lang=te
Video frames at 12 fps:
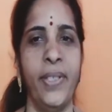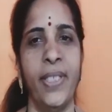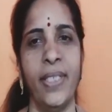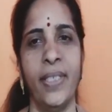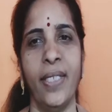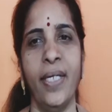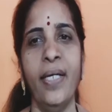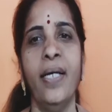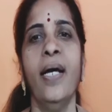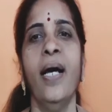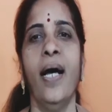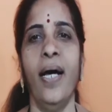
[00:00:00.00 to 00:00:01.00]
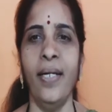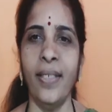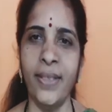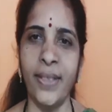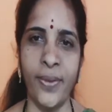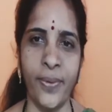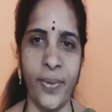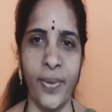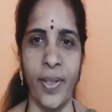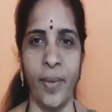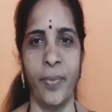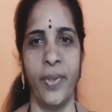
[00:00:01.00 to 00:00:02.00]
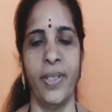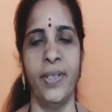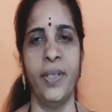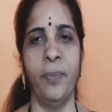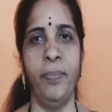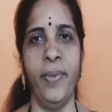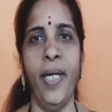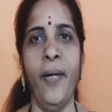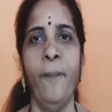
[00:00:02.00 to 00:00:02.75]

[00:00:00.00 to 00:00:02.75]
ఇదైతే అలా జరుగుతుందేమో అని చెప్పి